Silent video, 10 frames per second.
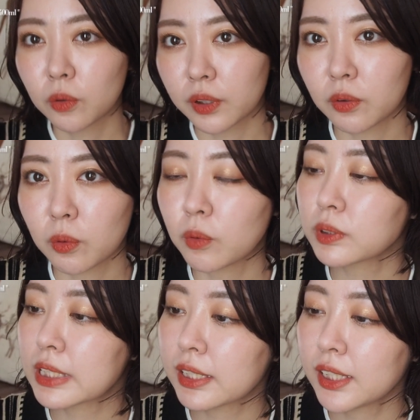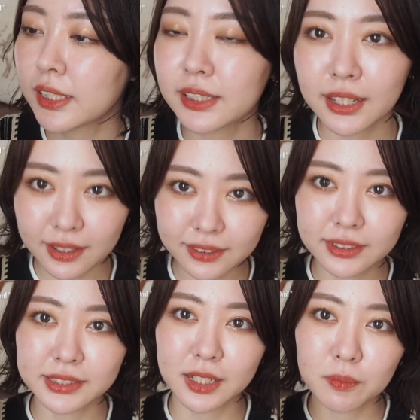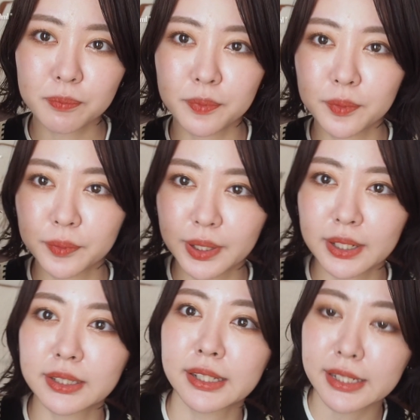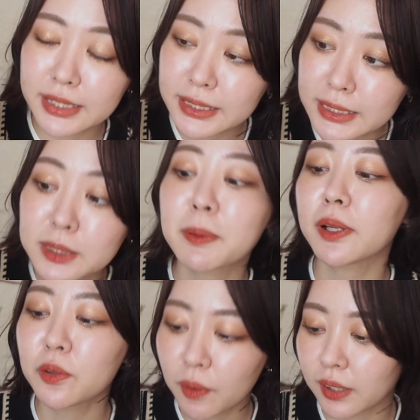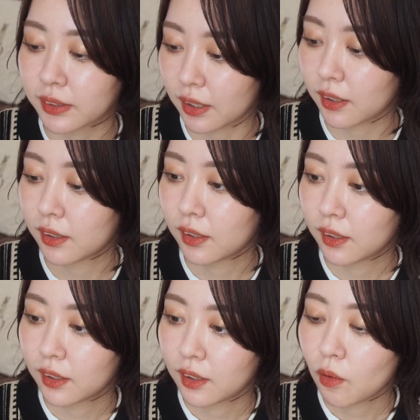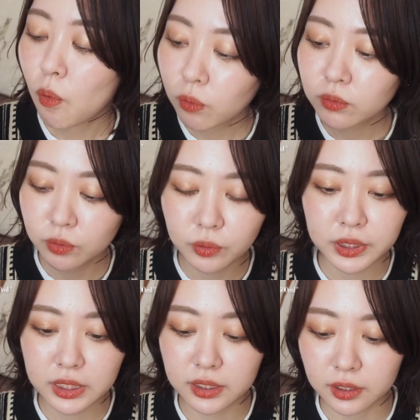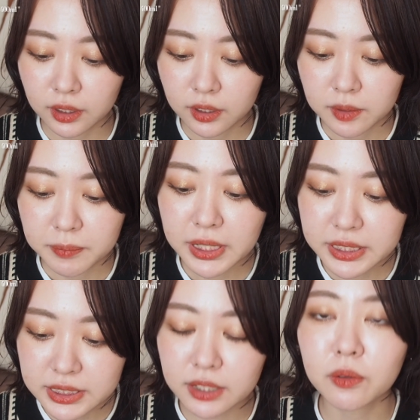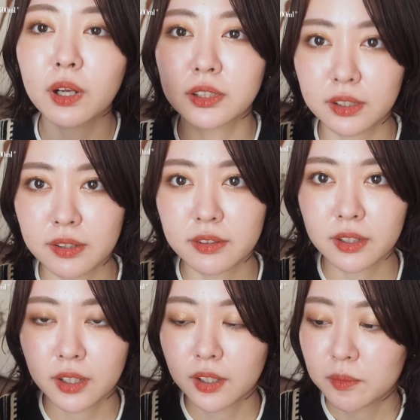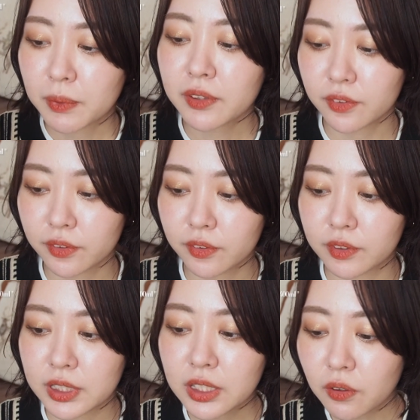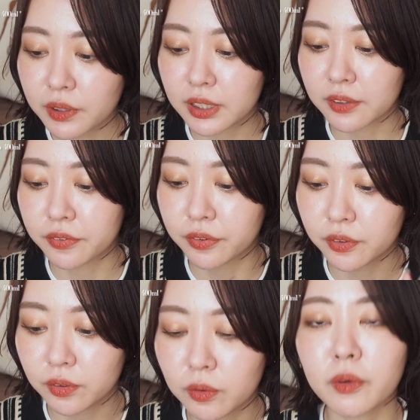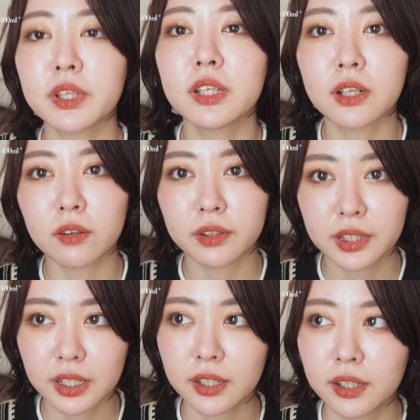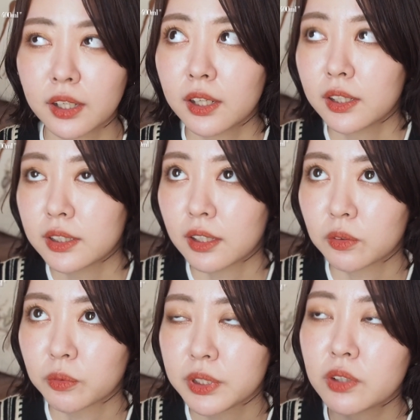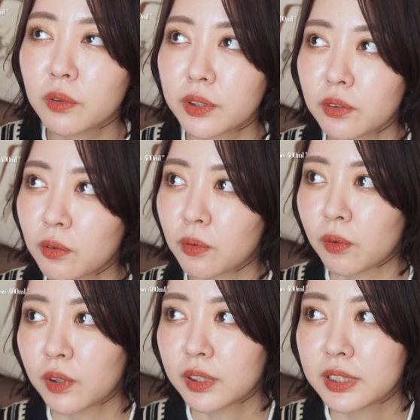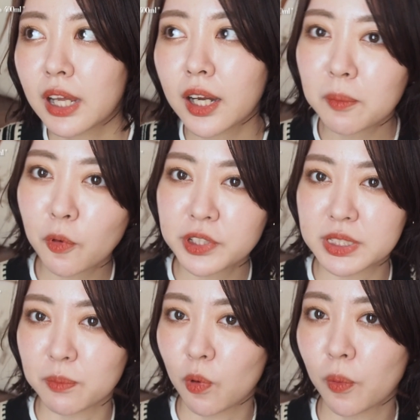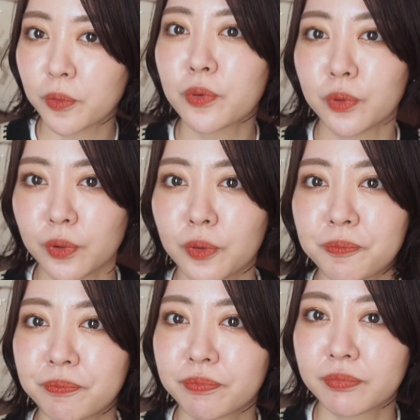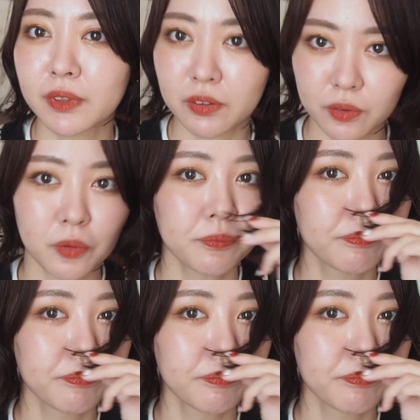これここ最近出会ったシャンプーの中で一番良かった。本当にめっちゃ良かったです。まず匂いがすっごいいい香りで、あの匂いの長持ちもするんですよ。